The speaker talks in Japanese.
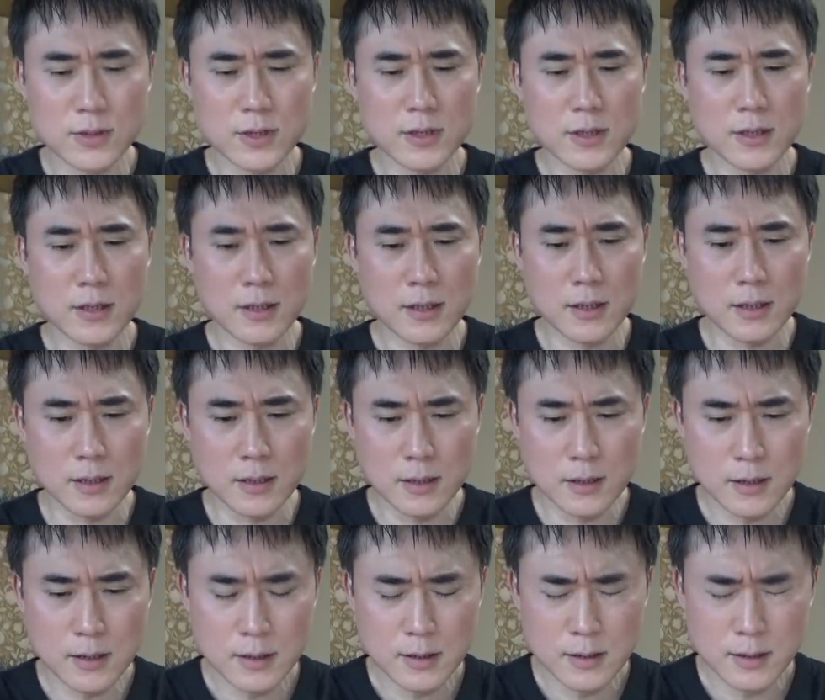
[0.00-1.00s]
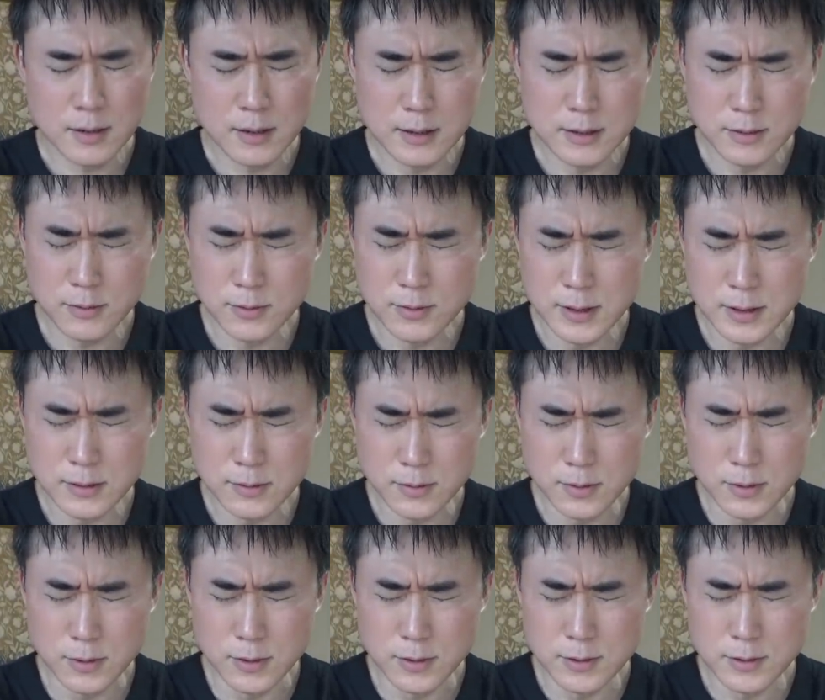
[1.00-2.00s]
して、えその
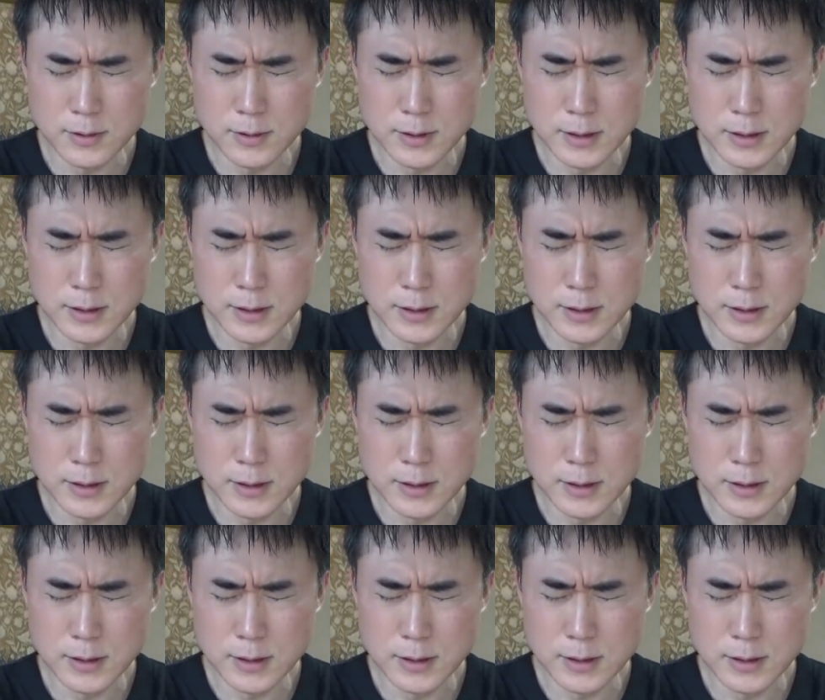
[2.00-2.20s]
後